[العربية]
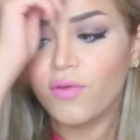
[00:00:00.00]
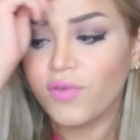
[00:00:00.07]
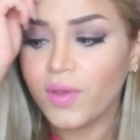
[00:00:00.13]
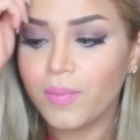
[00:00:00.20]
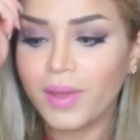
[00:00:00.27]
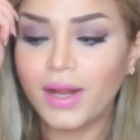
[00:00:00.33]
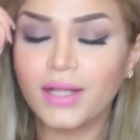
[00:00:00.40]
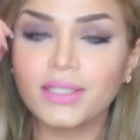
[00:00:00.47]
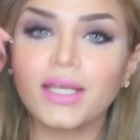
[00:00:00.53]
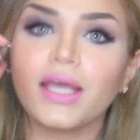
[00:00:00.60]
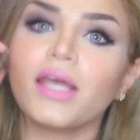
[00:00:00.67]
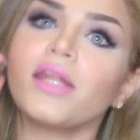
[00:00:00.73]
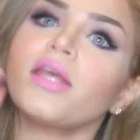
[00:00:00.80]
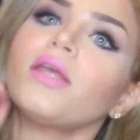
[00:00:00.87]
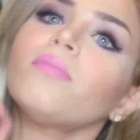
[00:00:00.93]
في بنات
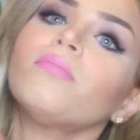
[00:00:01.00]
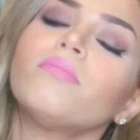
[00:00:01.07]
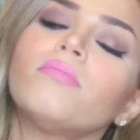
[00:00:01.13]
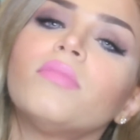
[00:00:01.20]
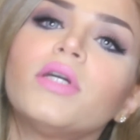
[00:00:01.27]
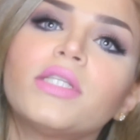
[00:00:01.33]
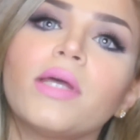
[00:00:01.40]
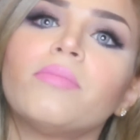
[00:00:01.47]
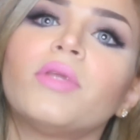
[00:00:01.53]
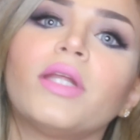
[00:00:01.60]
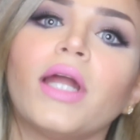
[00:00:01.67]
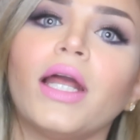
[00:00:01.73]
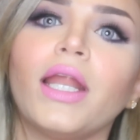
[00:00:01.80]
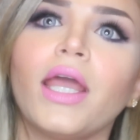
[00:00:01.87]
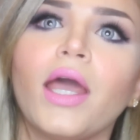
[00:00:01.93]
غيري
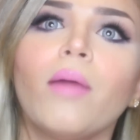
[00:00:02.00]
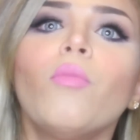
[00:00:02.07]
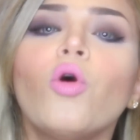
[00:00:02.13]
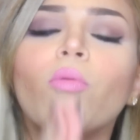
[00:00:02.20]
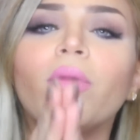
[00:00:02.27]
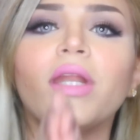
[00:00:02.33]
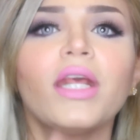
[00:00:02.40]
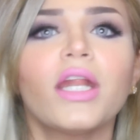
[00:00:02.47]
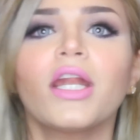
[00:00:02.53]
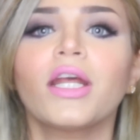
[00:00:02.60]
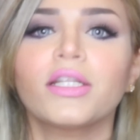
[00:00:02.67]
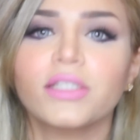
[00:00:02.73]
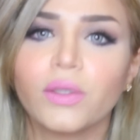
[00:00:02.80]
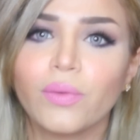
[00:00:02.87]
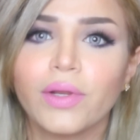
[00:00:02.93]
معتمدين عليها مؤمنين
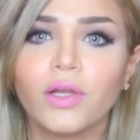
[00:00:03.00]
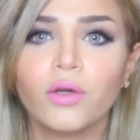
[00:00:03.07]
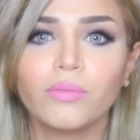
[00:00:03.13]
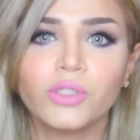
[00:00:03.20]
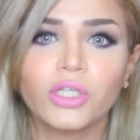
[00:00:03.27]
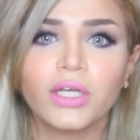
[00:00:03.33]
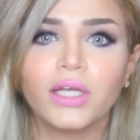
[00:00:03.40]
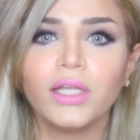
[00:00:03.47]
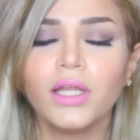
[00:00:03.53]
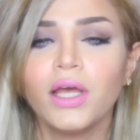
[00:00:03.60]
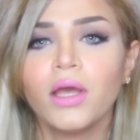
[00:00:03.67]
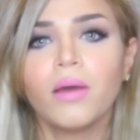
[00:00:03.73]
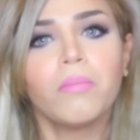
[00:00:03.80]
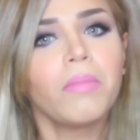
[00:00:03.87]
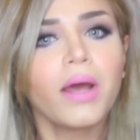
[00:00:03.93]
انها تسوي لهم شغل
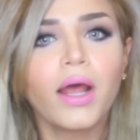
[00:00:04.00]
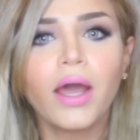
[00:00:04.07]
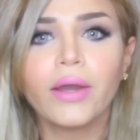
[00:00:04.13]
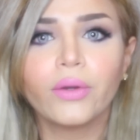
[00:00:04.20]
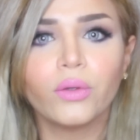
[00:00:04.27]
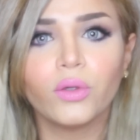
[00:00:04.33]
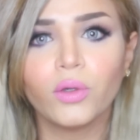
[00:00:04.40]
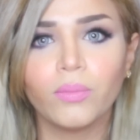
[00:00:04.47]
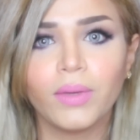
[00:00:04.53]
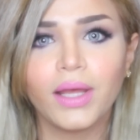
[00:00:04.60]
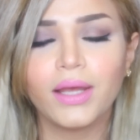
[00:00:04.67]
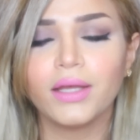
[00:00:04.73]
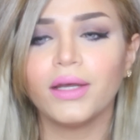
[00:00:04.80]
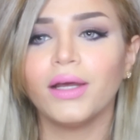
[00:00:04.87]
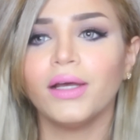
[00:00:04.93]
ما راح اقول لهم
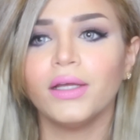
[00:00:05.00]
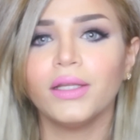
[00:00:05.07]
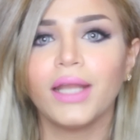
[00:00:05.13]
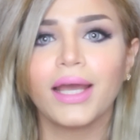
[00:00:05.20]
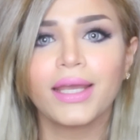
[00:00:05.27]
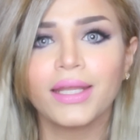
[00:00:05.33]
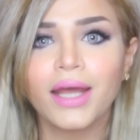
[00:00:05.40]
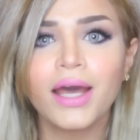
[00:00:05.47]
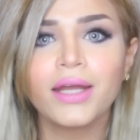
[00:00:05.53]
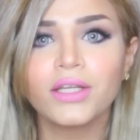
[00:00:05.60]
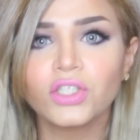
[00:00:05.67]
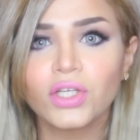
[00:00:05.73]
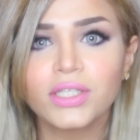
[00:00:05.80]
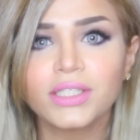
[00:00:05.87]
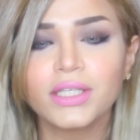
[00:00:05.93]
لا آه لكن
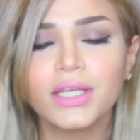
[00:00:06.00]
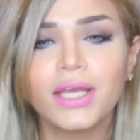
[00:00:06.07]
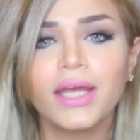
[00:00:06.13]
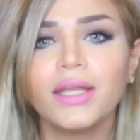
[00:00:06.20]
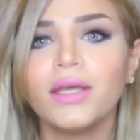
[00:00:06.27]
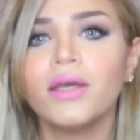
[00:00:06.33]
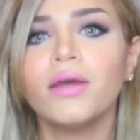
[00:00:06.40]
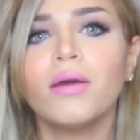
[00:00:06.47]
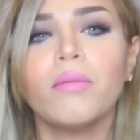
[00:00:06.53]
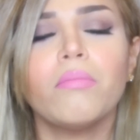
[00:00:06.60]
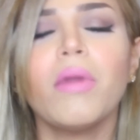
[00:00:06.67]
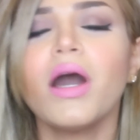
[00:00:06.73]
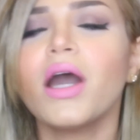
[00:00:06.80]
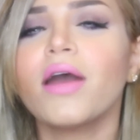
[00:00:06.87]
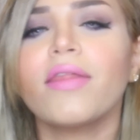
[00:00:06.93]
انا شخصيا
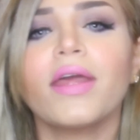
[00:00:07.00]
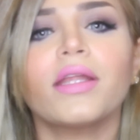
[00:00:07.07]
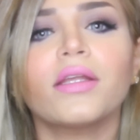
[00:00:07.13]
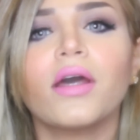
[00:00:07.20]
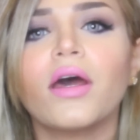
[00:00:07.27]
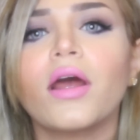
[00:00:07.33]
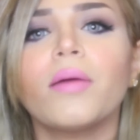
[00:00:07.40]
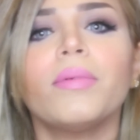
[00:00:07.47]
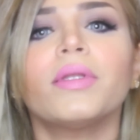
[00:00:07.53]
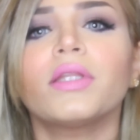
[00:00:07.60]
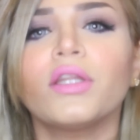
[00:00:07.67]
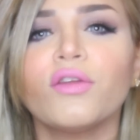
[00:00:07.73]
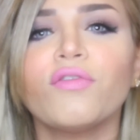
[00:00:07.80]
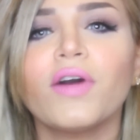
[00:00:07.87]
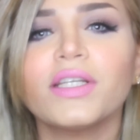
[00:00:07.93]
ما خذيت
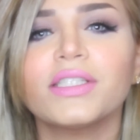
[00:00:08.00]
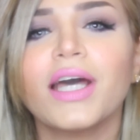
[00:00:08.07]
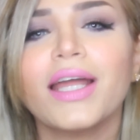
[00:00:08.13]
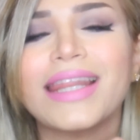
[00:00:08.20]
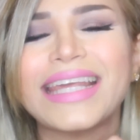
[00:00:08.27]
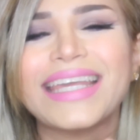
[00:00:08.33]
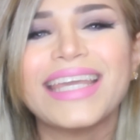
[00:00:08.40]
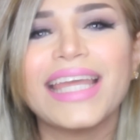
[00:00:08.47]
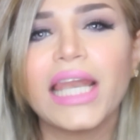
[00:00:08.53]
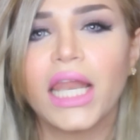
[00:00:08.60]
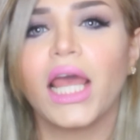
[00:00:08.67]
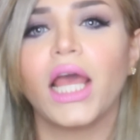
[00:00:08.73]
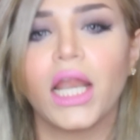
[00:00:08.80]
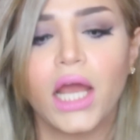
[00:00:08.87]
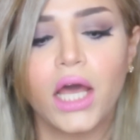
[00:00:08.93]
خرابيط النفاس هذه
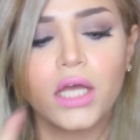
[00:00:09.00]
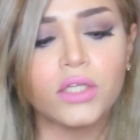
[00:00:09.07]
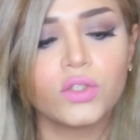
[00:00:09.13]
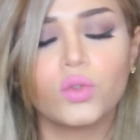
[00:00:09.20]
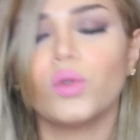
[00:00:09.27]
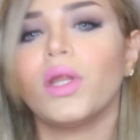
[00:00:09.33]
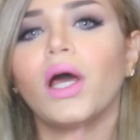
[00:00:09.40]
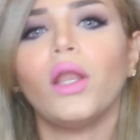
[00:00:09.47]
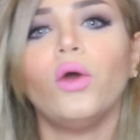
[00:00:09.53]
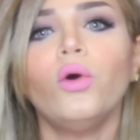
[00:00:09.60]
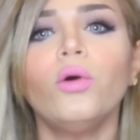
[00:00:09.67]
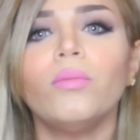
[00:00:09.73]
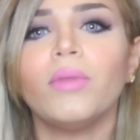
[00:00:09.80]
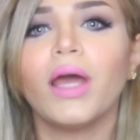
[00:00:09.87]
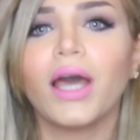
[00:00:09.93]
كلها لا حسو لا
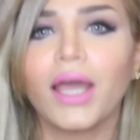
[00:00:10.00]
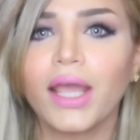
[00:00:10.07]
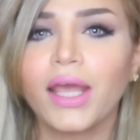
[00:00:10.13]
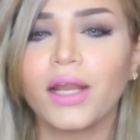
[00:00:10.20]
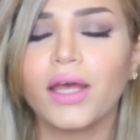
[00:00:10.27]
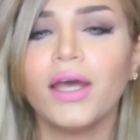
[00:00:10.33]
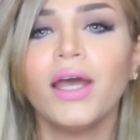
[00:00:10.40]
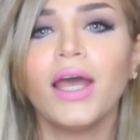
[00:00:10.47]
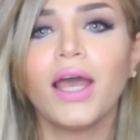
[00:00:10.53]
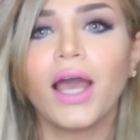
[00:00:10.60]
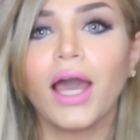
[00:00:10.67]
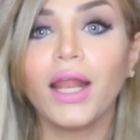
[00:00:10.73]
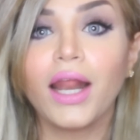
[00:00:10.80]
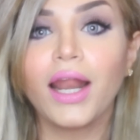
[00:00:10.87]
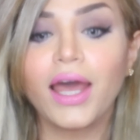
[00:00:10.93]
الهوم لا غيره
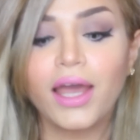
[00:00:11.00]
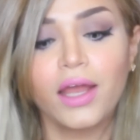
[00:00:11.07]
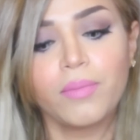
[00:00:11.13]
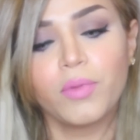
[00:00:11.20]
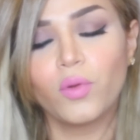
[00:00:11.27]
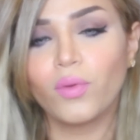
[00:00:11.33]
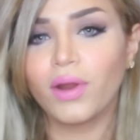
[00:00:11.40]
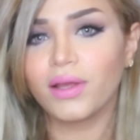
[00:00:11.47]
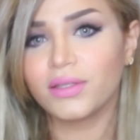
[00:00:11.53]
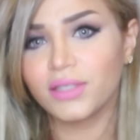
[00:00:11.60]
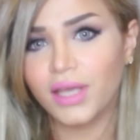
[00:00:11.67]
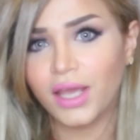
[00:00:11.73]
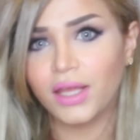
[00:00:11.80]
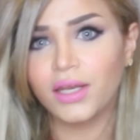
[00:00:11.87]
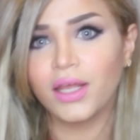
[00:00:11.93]
على الاقل
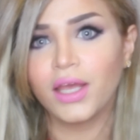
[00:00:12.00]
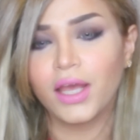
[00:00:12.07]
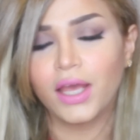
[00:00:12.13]
بالولادتين